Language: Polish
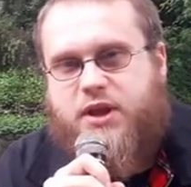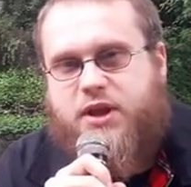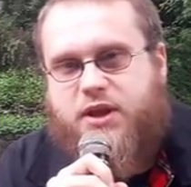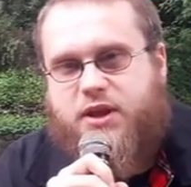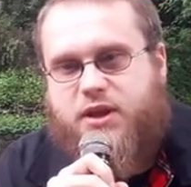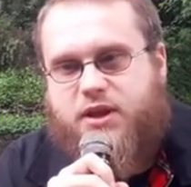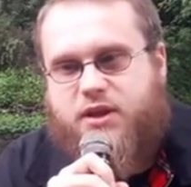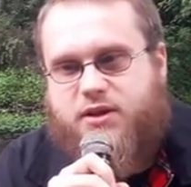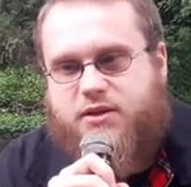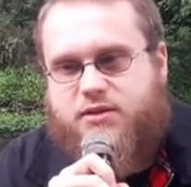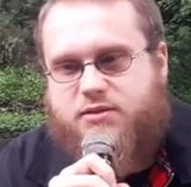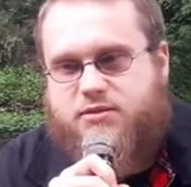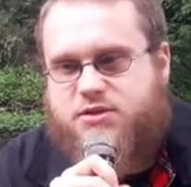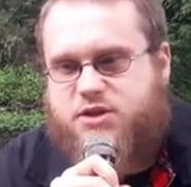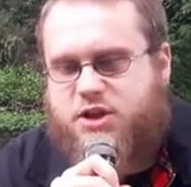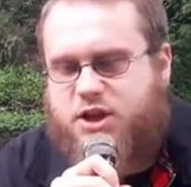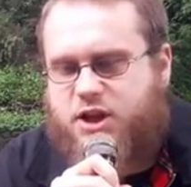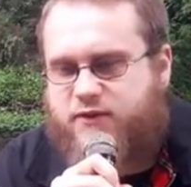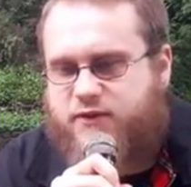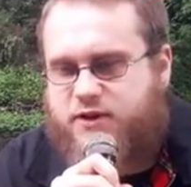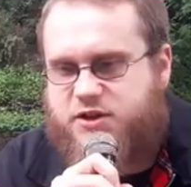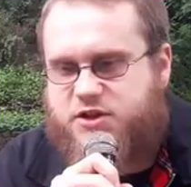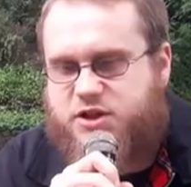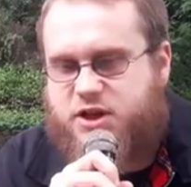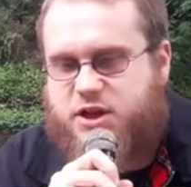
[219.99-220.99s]
E,
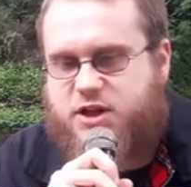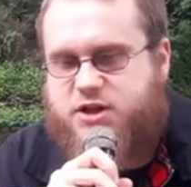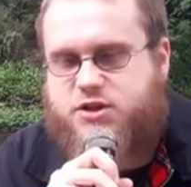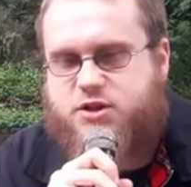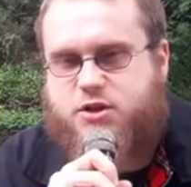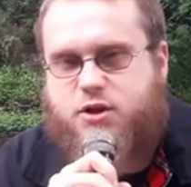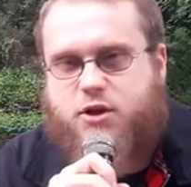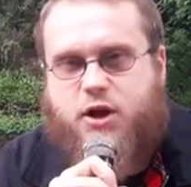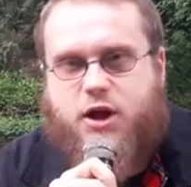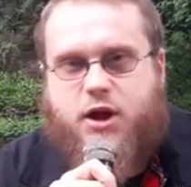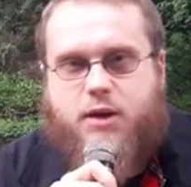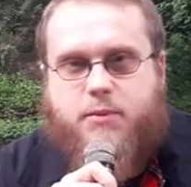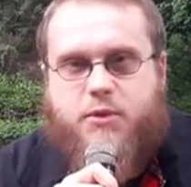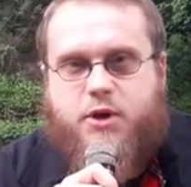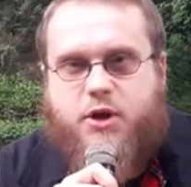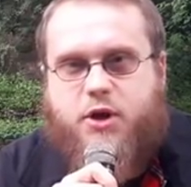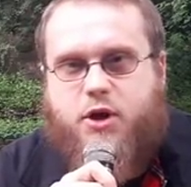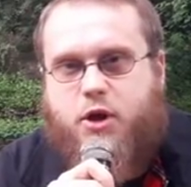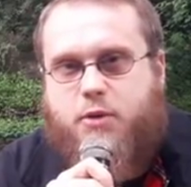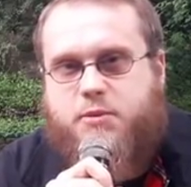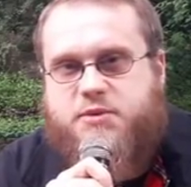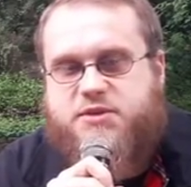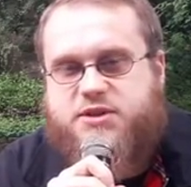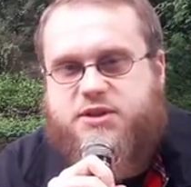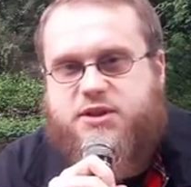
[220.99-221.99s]
ciekawa rzecz, Noam
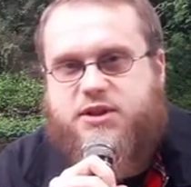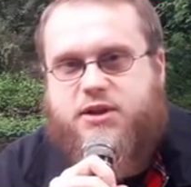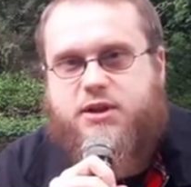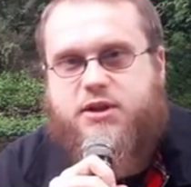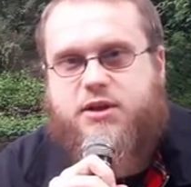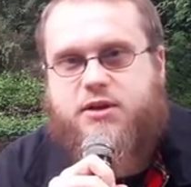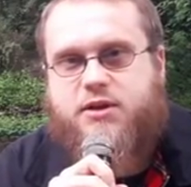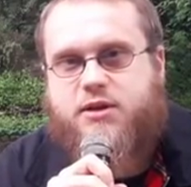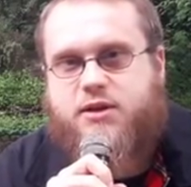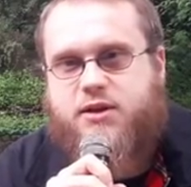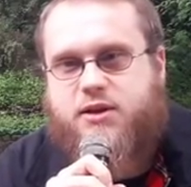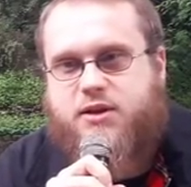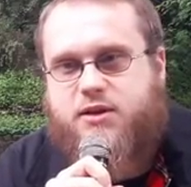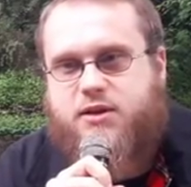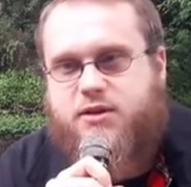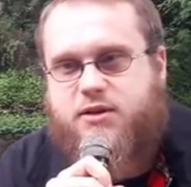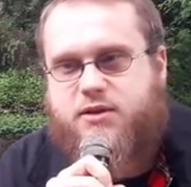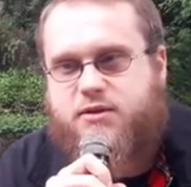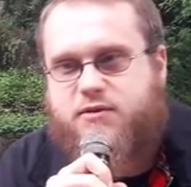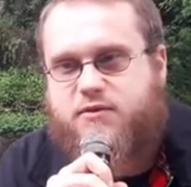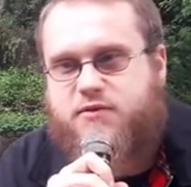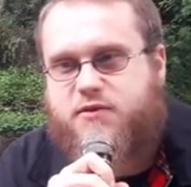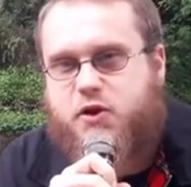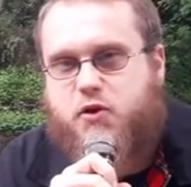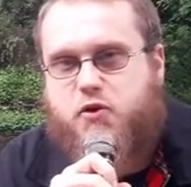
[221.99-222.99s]
Chomski
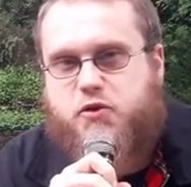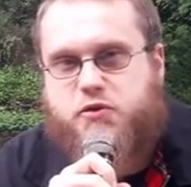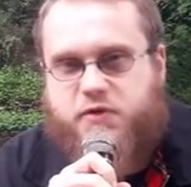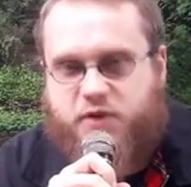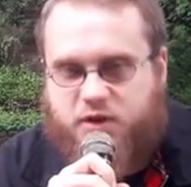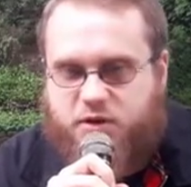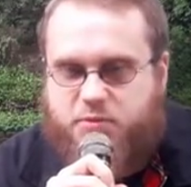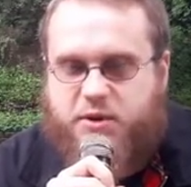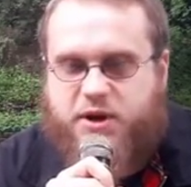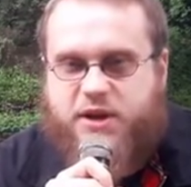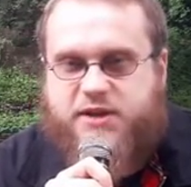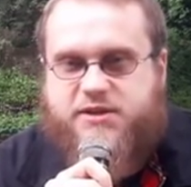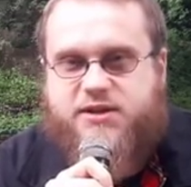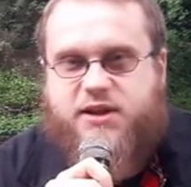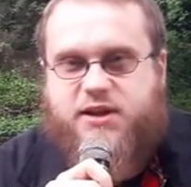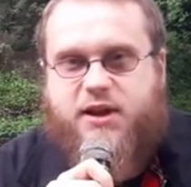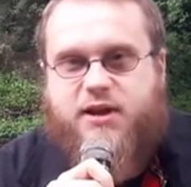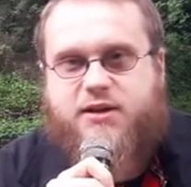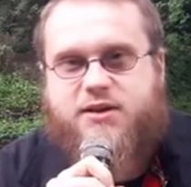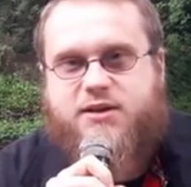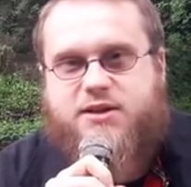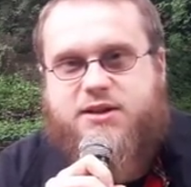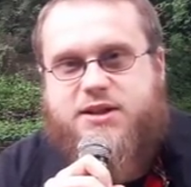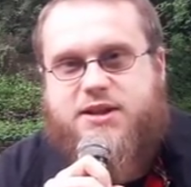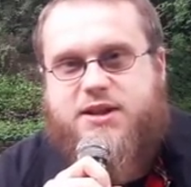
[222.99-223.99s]
w wielu swoich
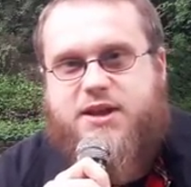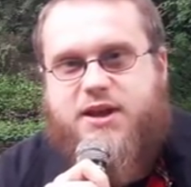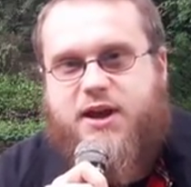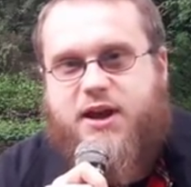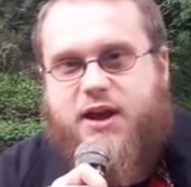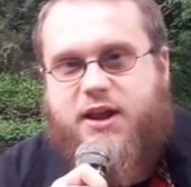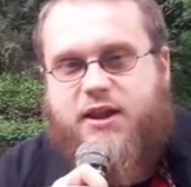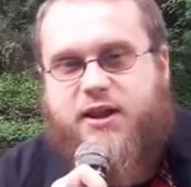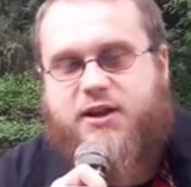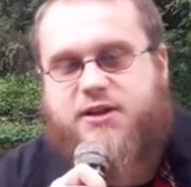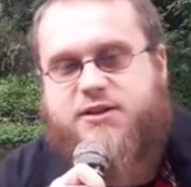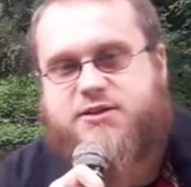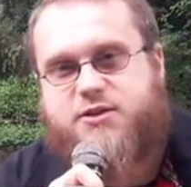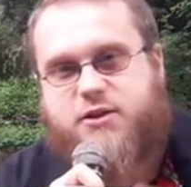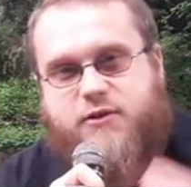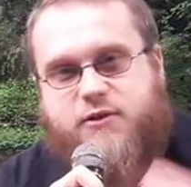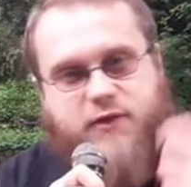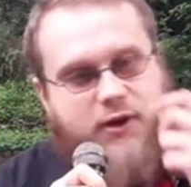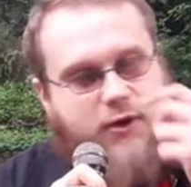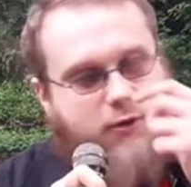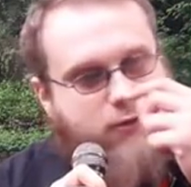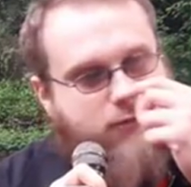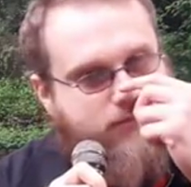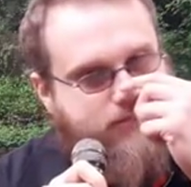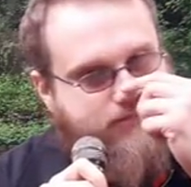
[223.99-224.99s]
pracach
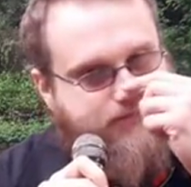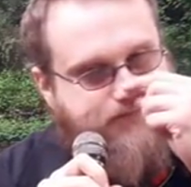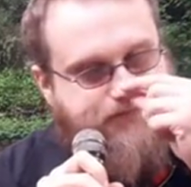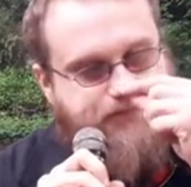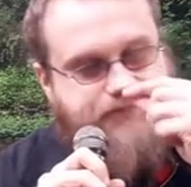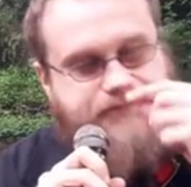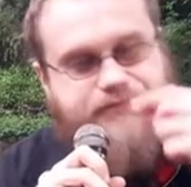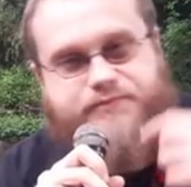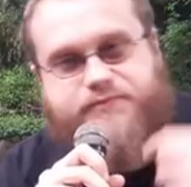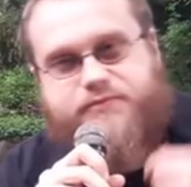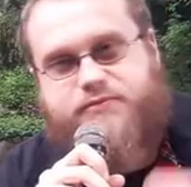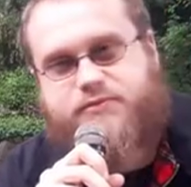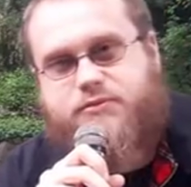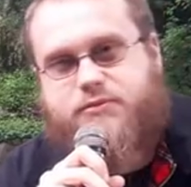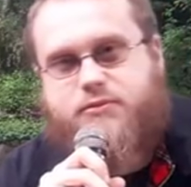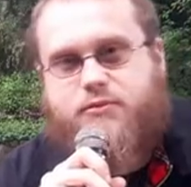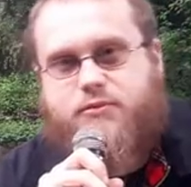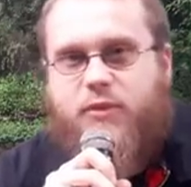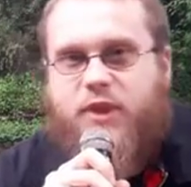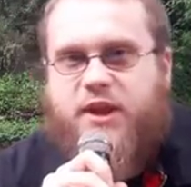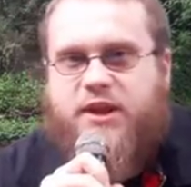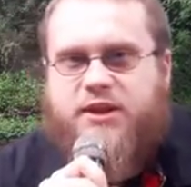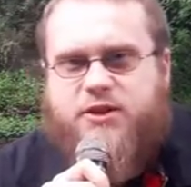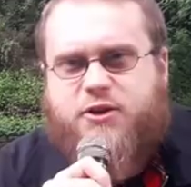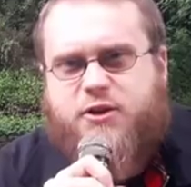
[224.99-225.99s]
analizował
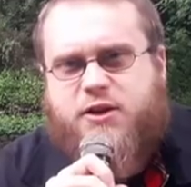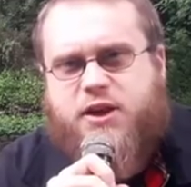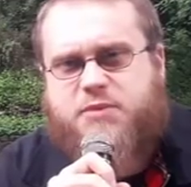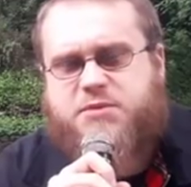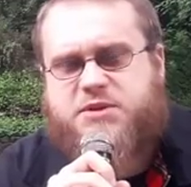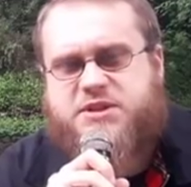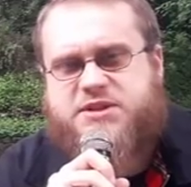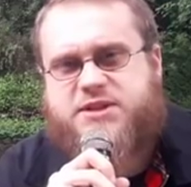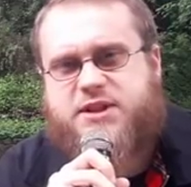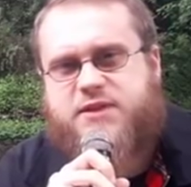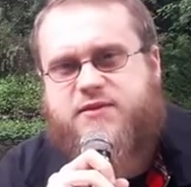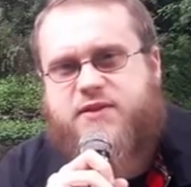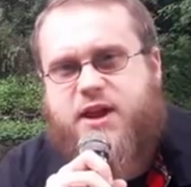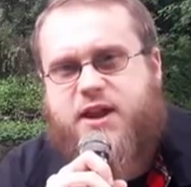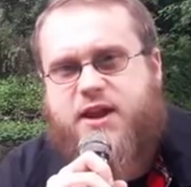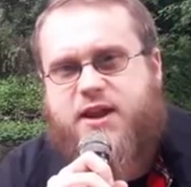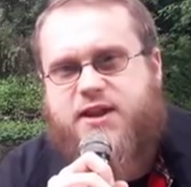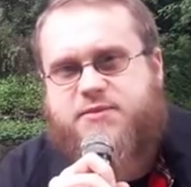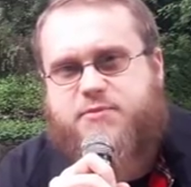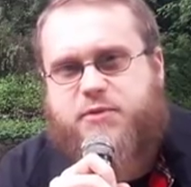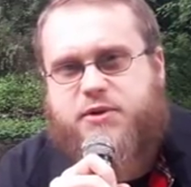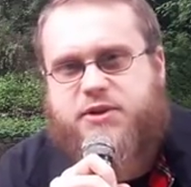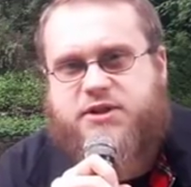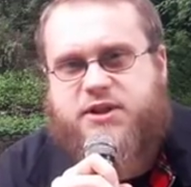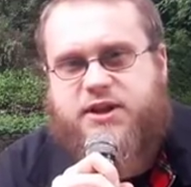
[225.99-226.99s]
to jak
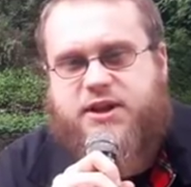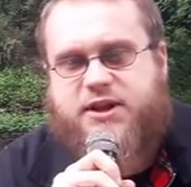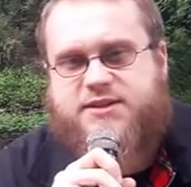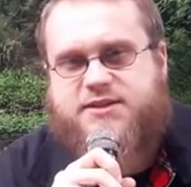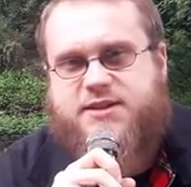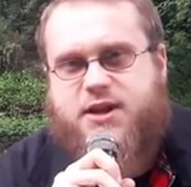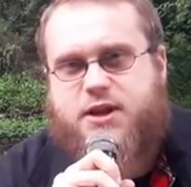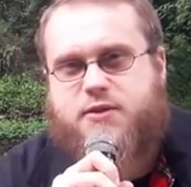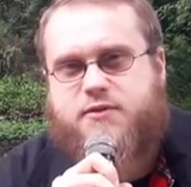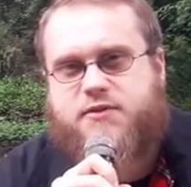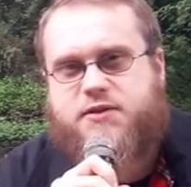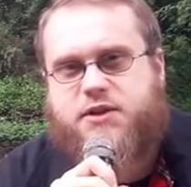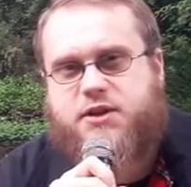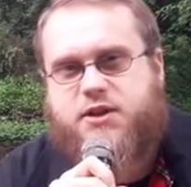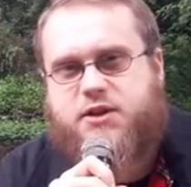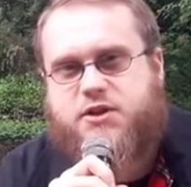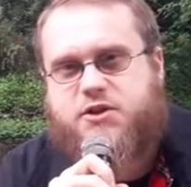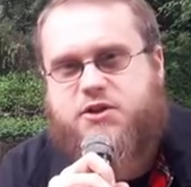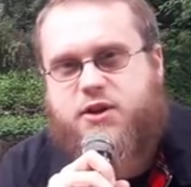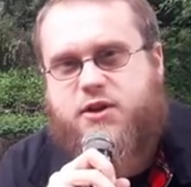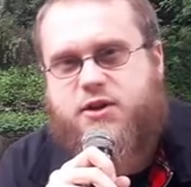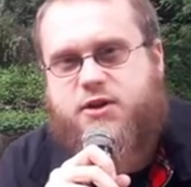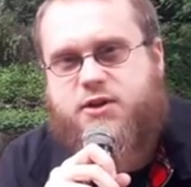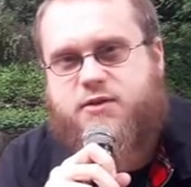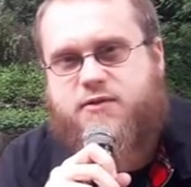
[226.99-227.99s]
przedstawiana jest polityka Stanów
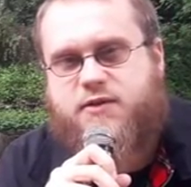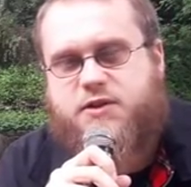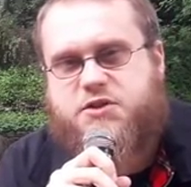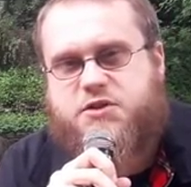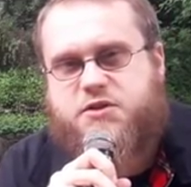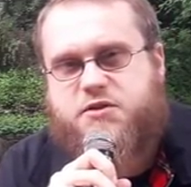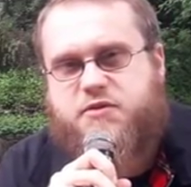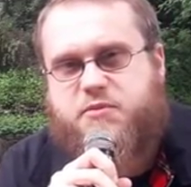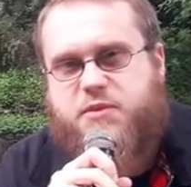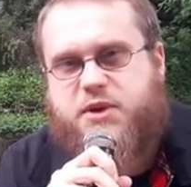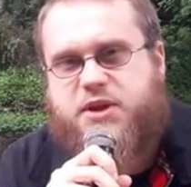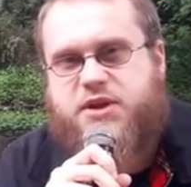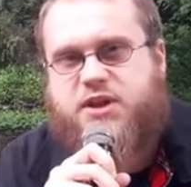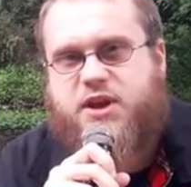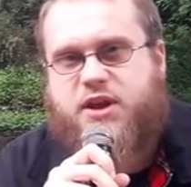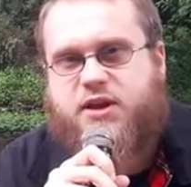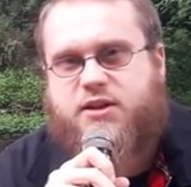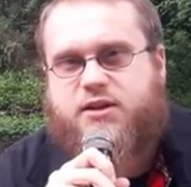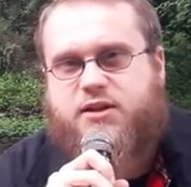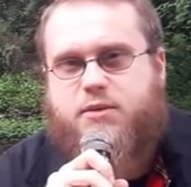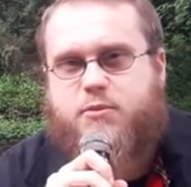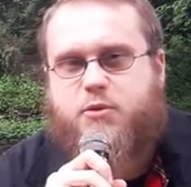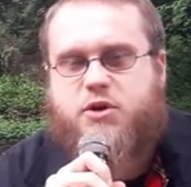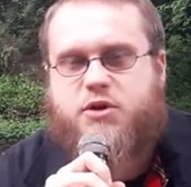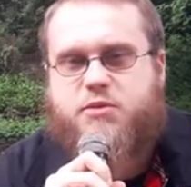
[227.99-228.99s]
Zjednoczonych właśnie w
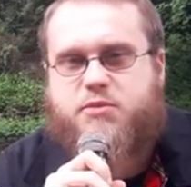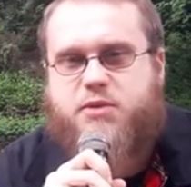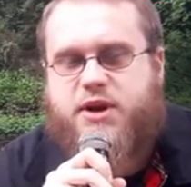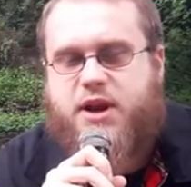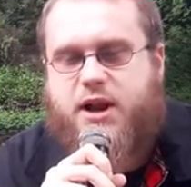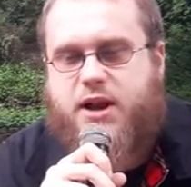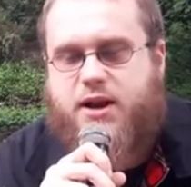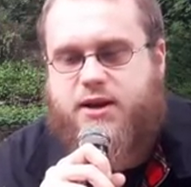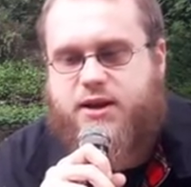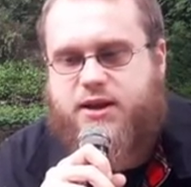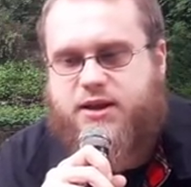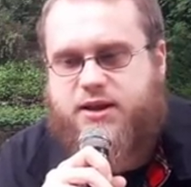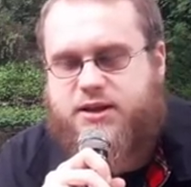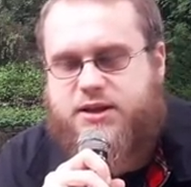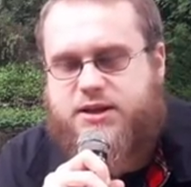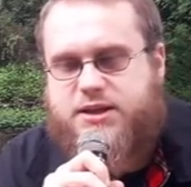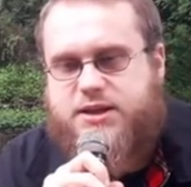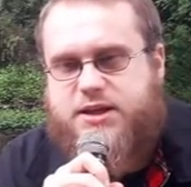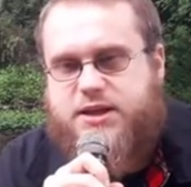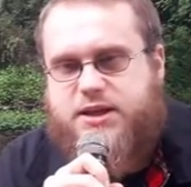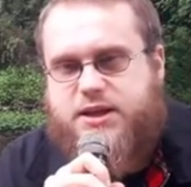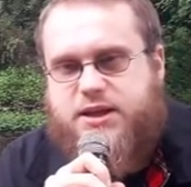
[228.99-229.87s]
mediach demoliberalnych,